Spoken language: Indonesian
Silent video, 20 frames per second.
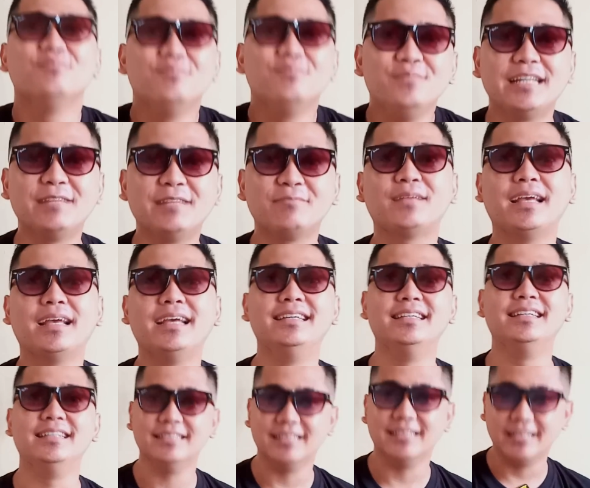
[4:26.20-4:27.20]
mirip kayak
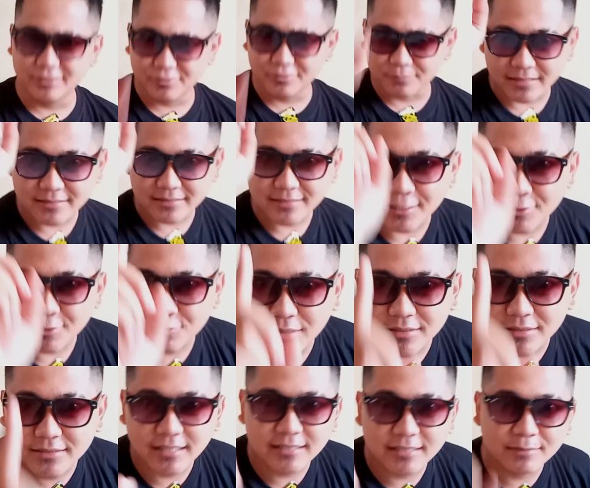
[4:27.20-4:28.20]
gini jadi cuma satu
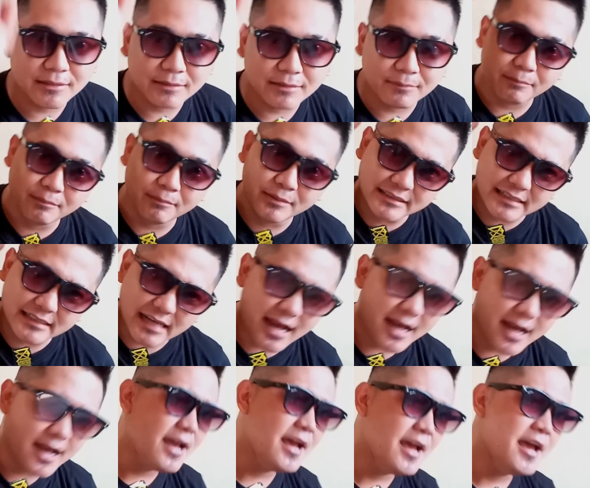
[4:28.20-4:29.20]
aja teman-teman
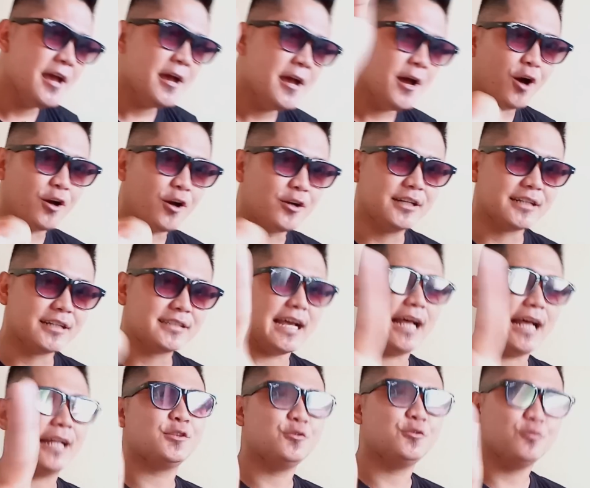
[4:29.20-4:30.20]
bisa order
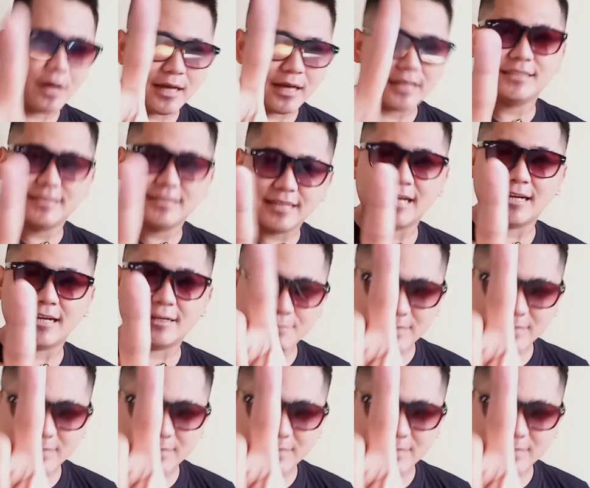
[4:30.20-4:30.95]
satu aja